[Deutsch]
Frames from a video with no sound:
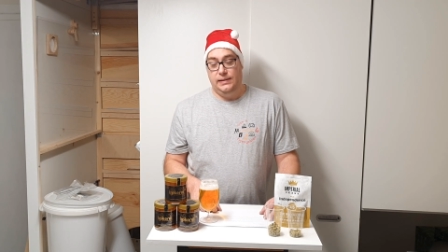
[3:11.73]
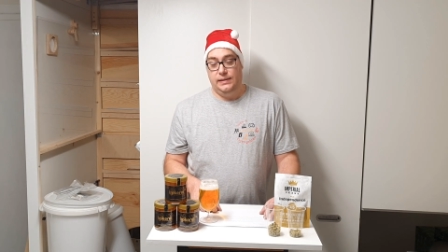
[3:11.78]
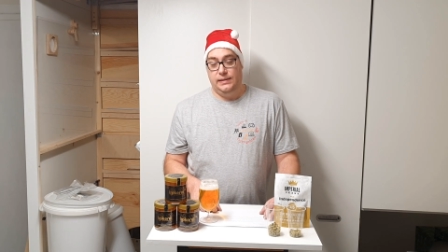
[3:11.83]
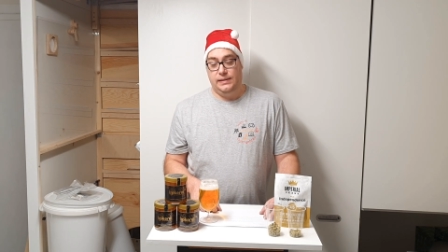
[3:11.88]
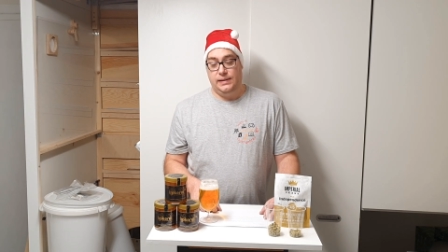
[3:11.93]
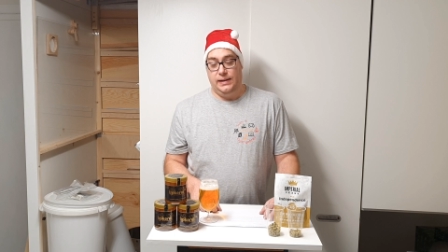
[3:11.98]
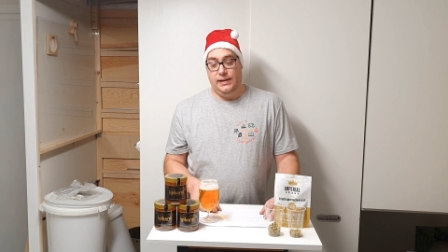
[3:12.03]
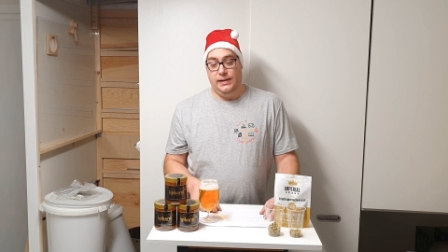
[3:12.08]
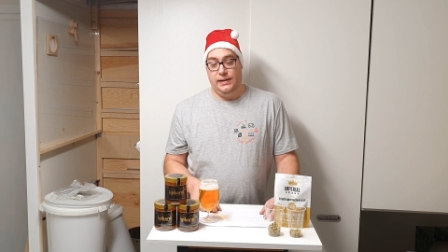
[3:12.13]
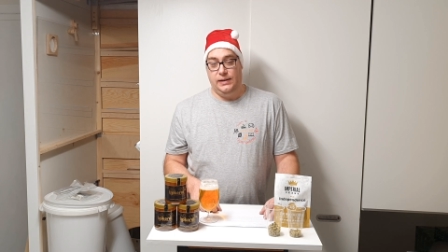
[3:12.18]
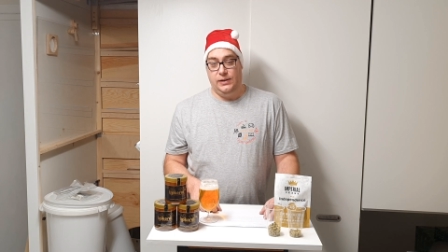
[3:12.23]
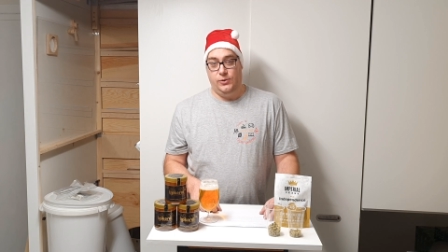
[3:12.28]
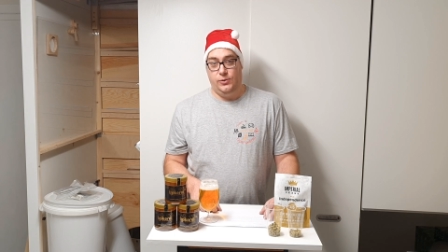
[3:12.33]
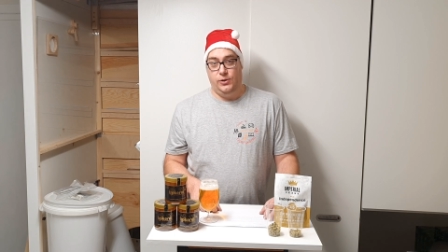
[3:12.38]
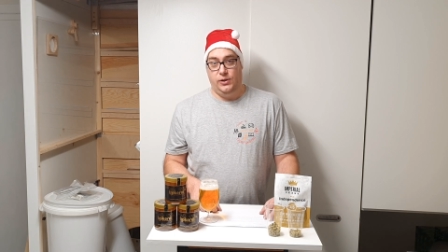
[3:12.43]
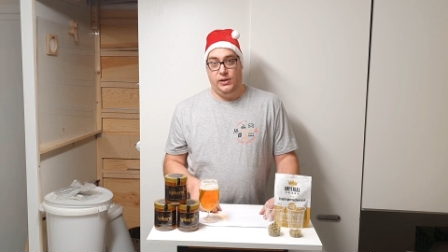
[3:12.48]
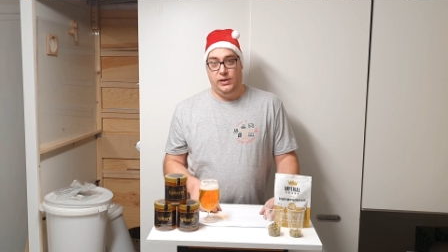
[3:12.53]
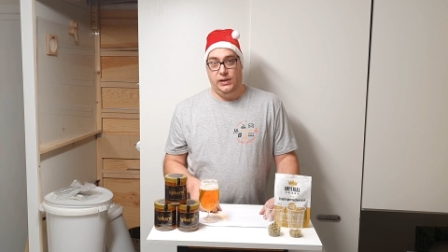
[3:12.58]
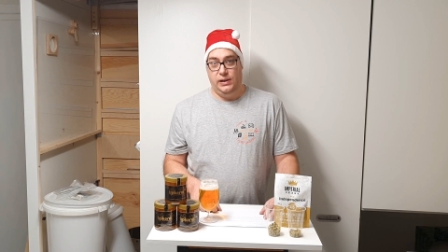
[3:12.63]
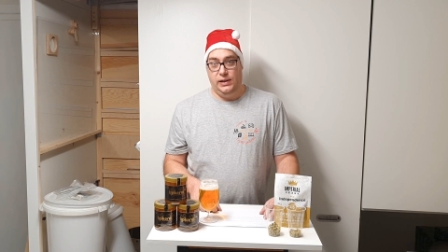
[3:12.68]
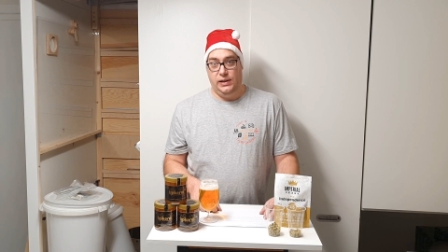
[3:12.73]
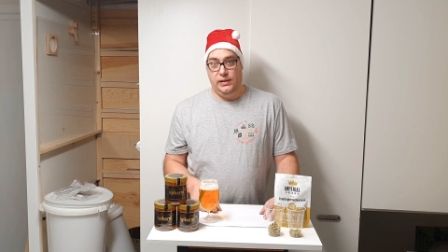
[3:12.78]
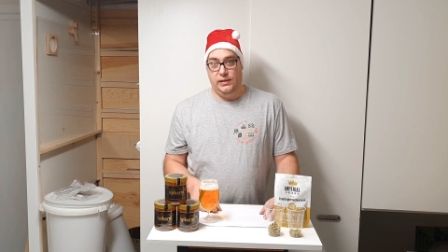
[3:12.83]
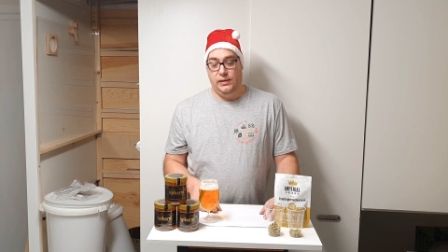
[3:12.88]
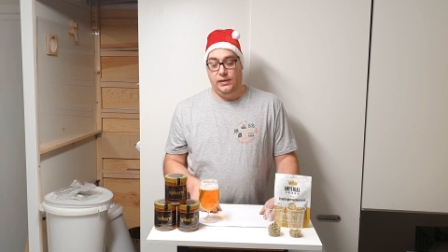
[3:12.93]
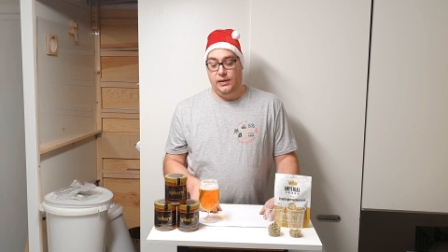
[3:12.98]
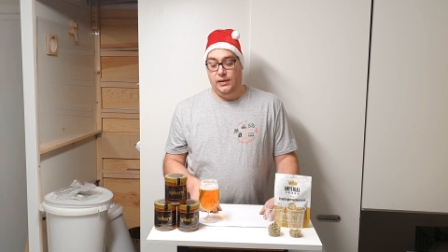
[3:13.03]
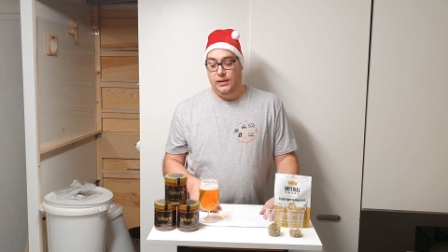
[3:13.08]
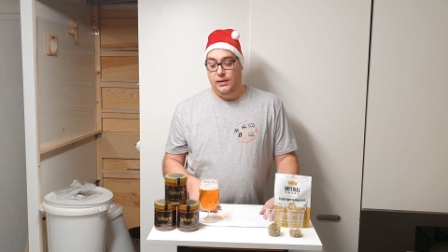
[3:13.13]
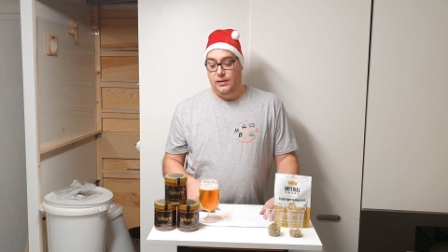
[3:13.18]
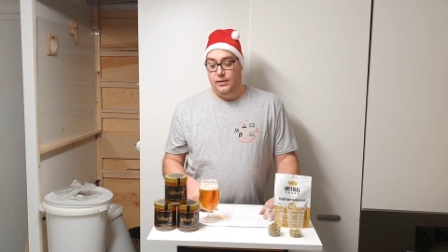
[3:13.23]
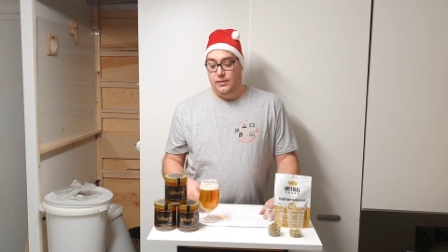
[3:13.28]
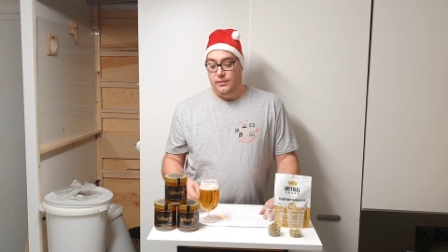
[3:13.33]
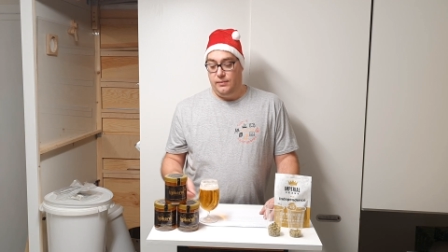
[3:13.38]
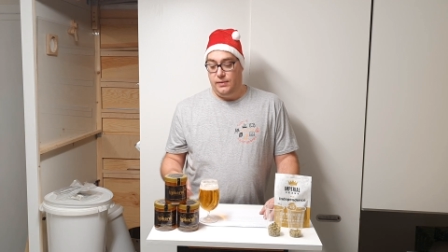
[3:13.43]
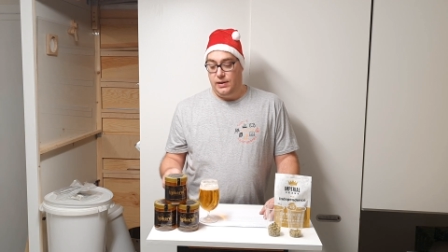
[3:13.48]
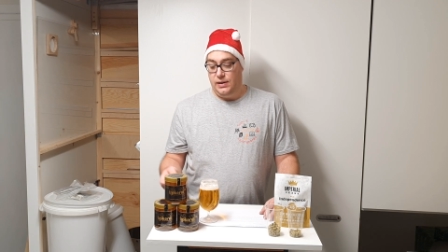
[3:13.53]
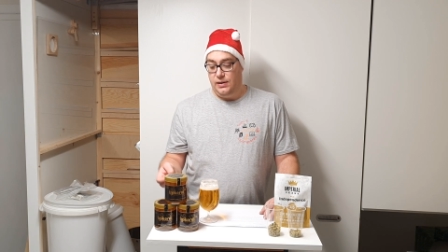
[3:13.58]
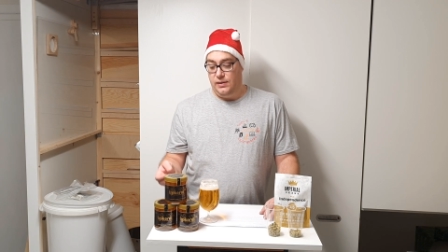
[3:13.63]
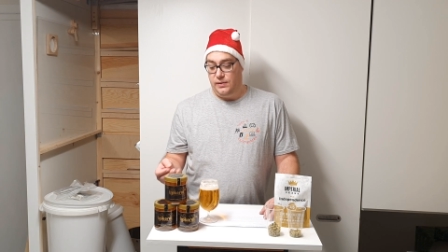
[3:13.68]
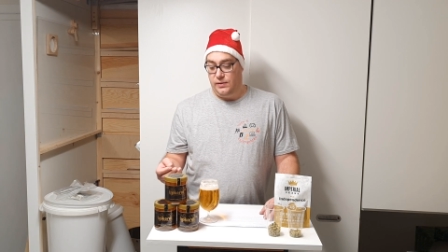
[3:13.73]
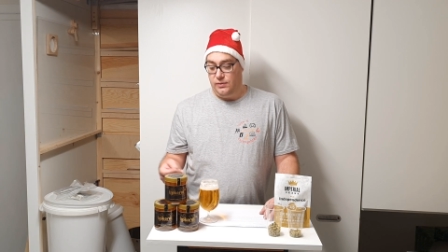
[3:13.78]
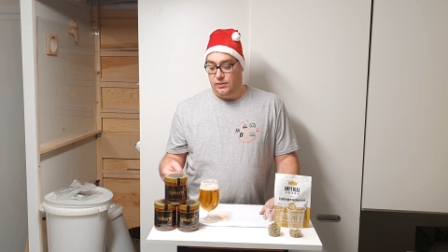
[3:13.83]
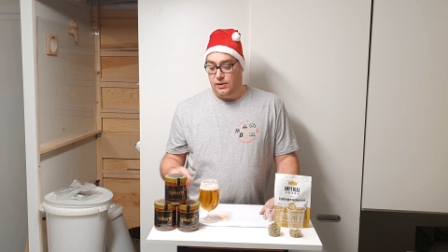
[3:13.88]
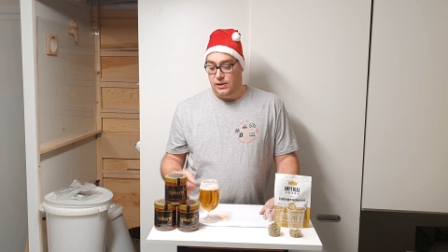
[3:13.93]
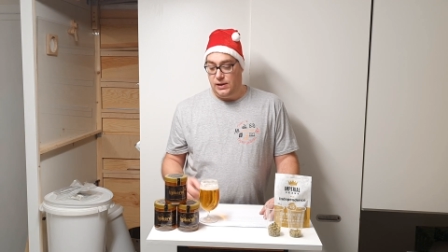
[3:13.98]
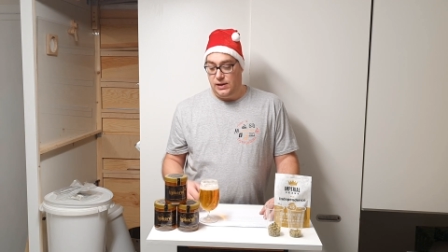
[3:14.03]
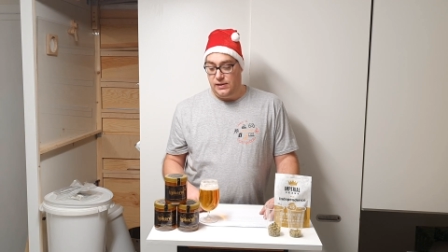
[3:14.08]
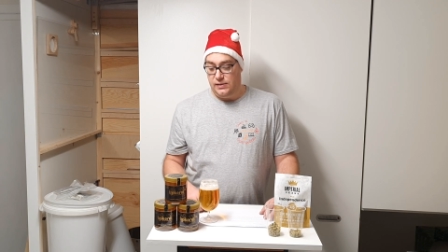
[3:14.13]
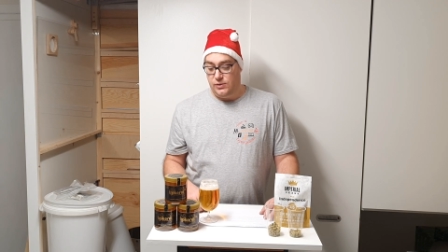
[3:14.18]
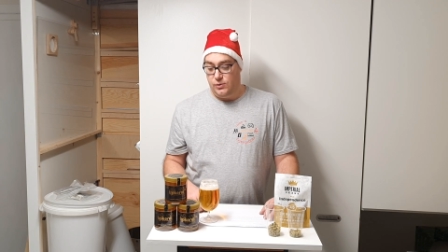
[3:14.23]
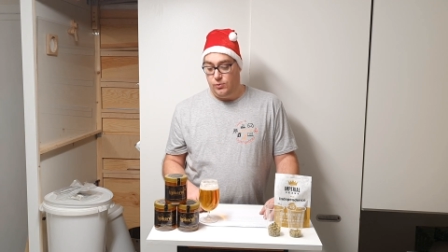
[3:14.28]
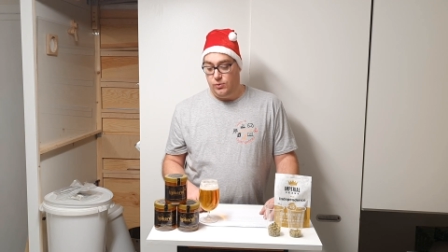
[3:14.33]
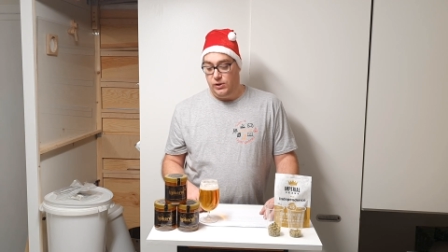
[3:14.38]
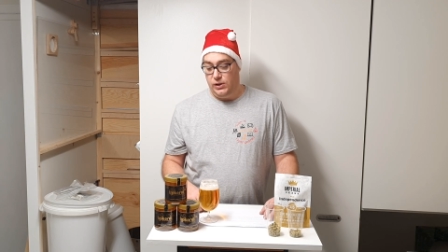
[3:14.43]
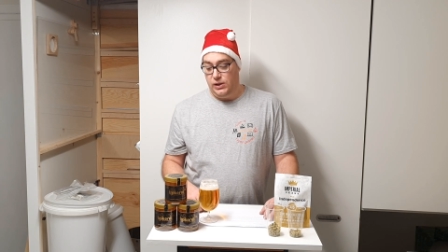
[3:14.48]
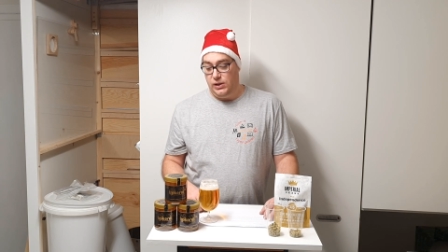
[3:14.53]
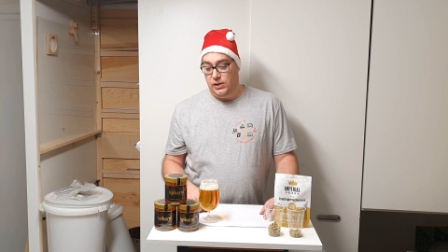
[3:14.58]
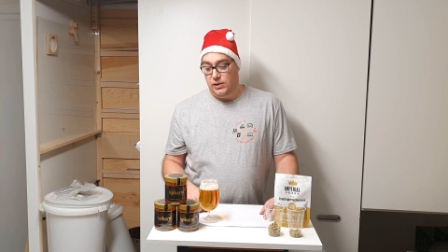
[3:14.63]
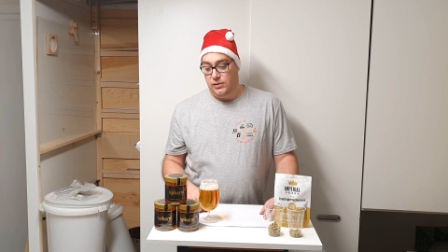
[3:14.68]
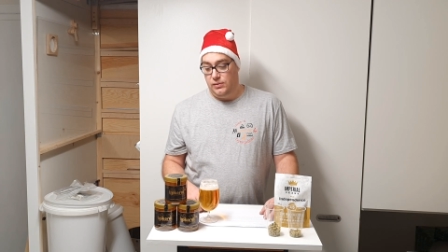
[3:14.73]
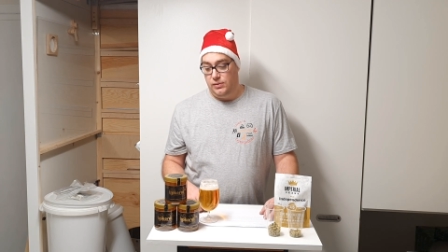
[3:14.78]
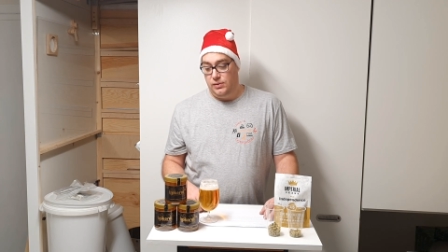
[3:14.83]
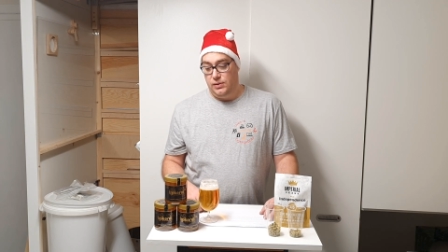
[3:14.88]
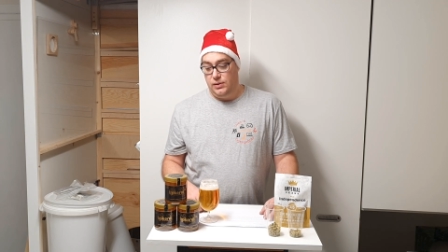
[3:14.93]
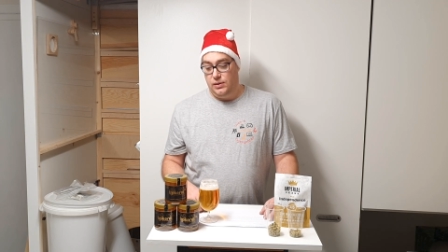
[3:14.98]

Das kann ich natürlich nicht, weil so ein Glas Honig,